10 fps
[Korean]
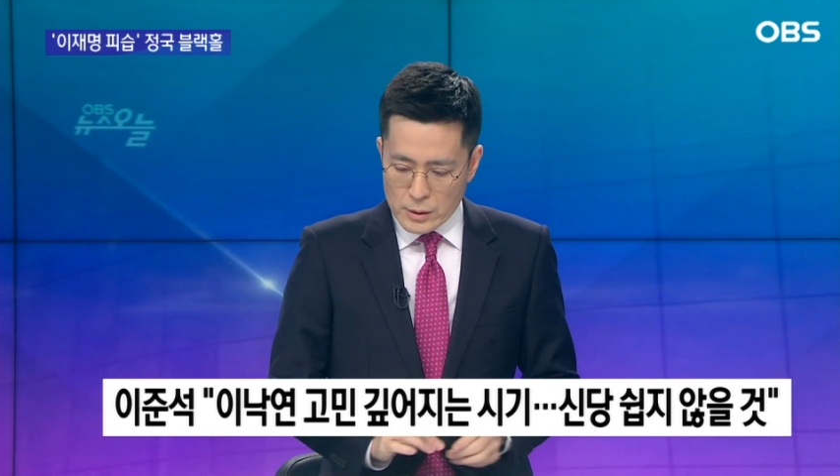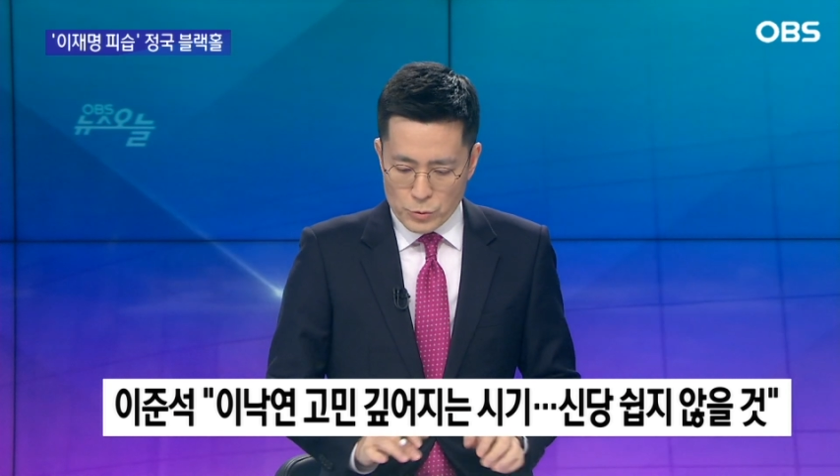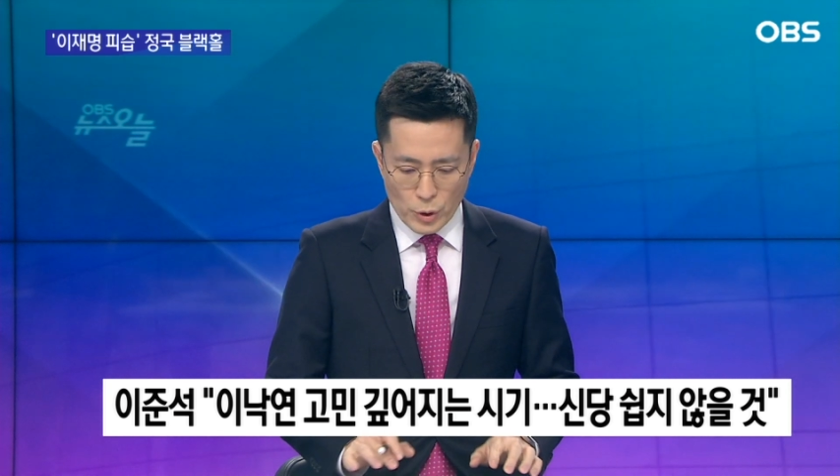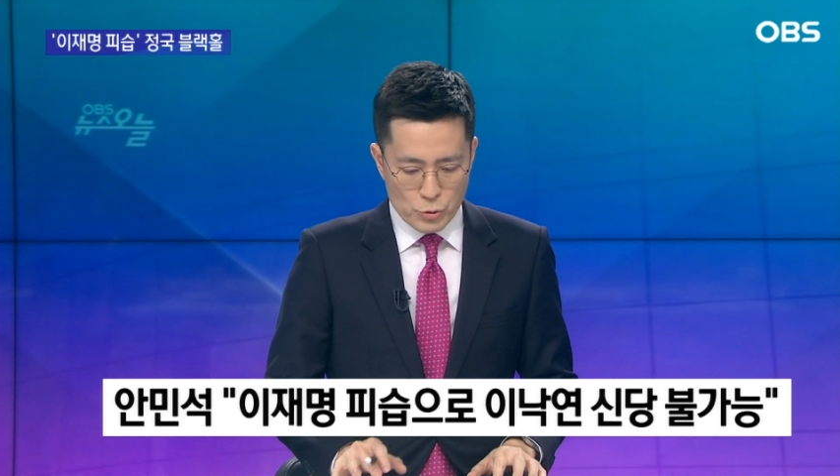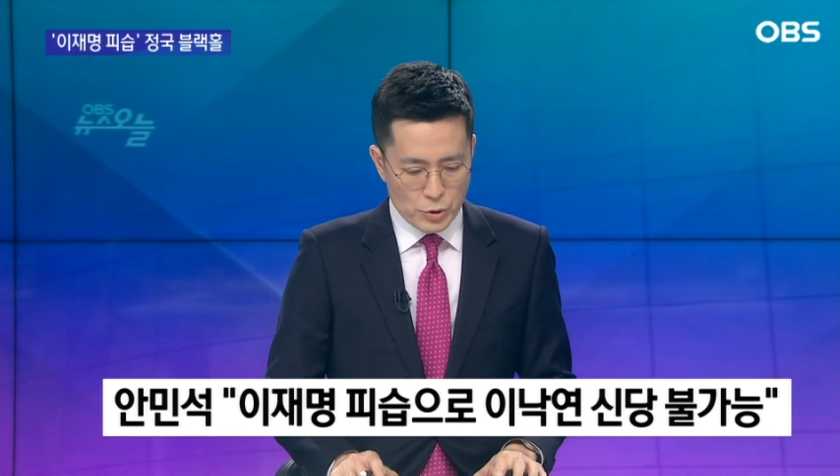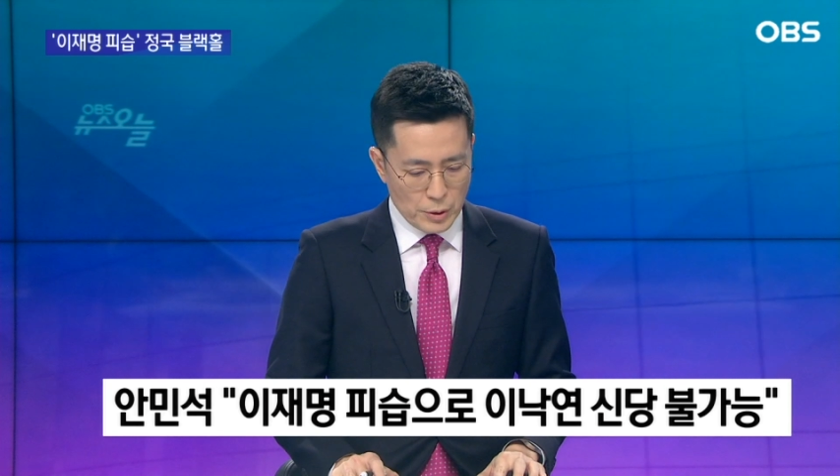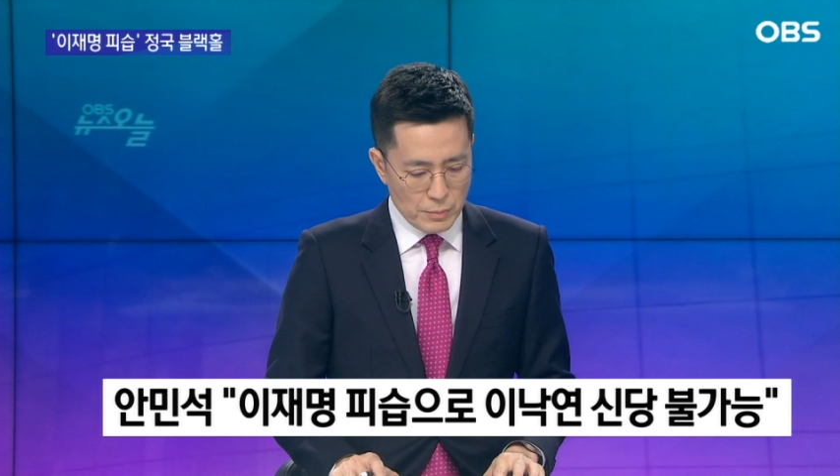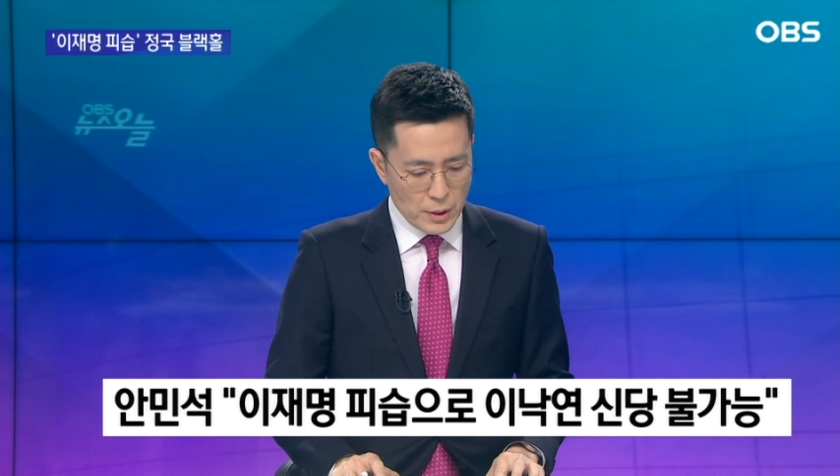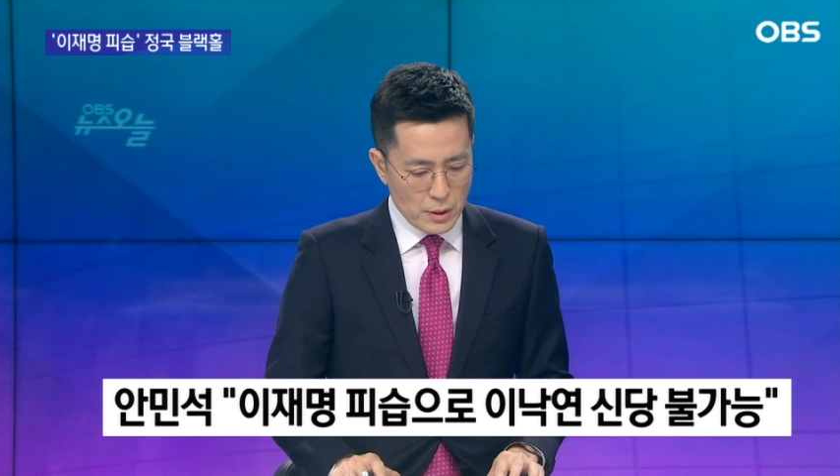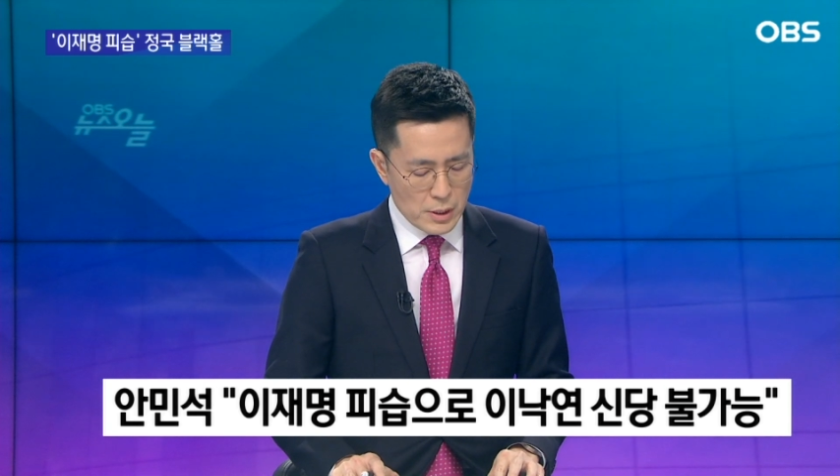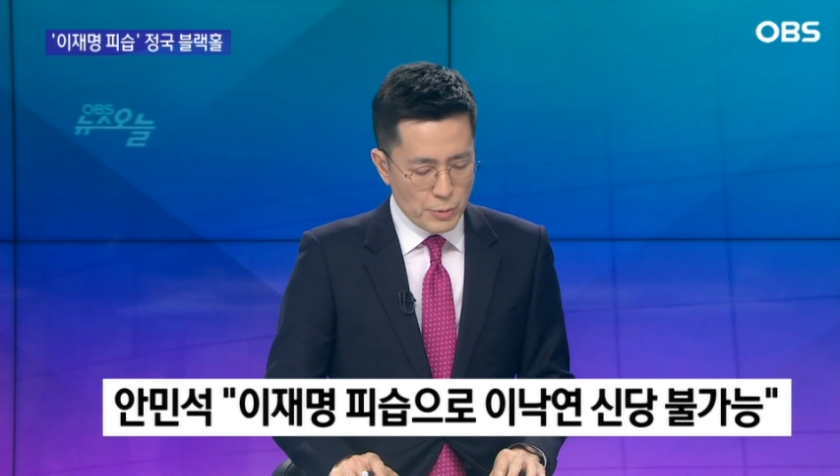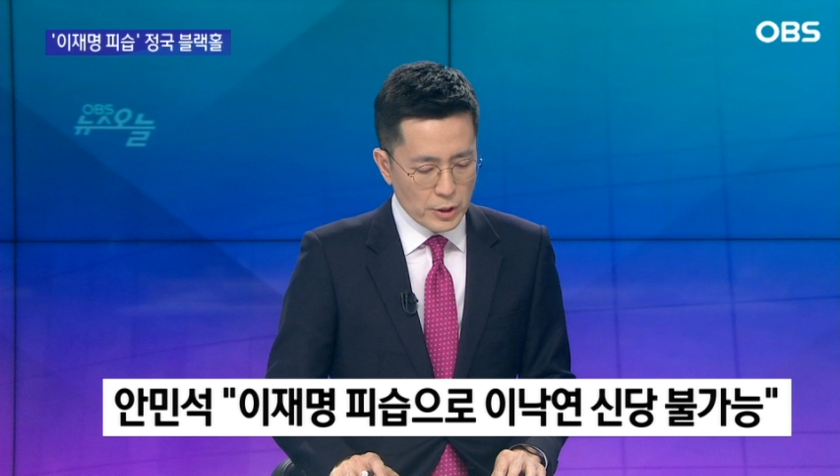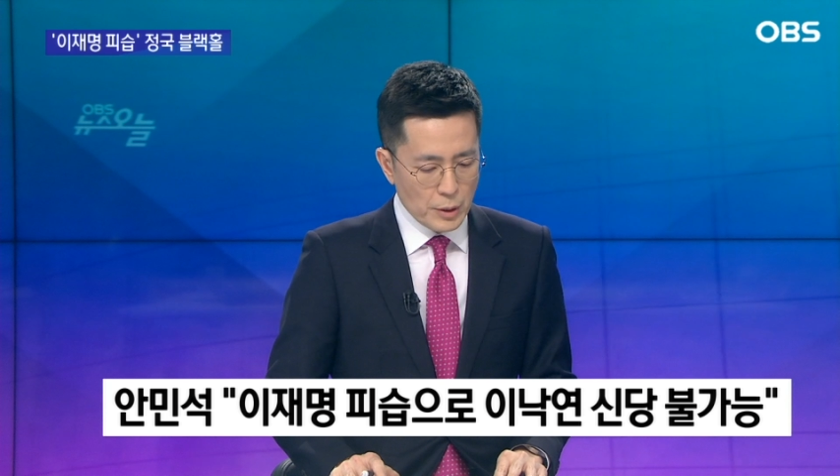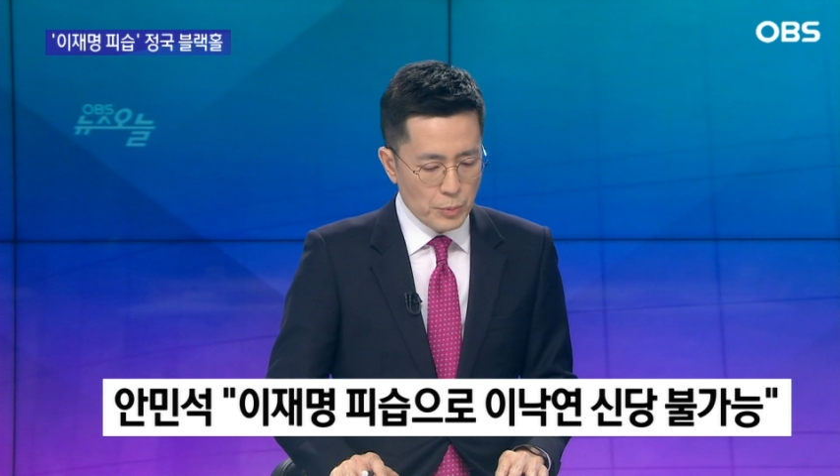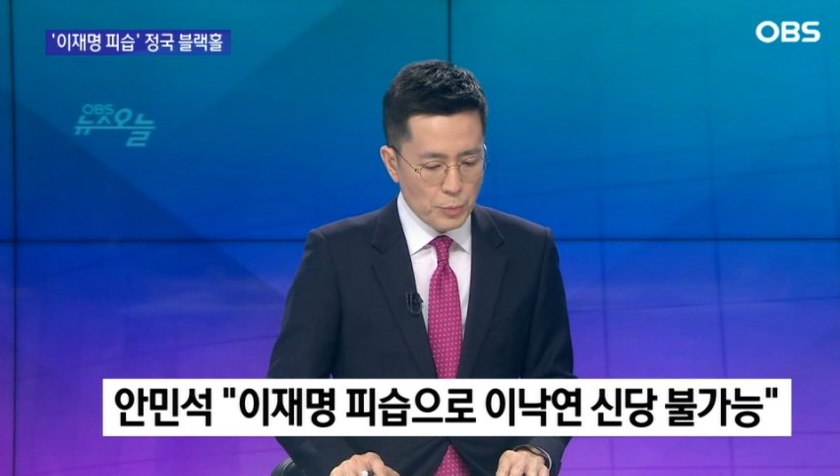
최 교수님, 이 이재명 대표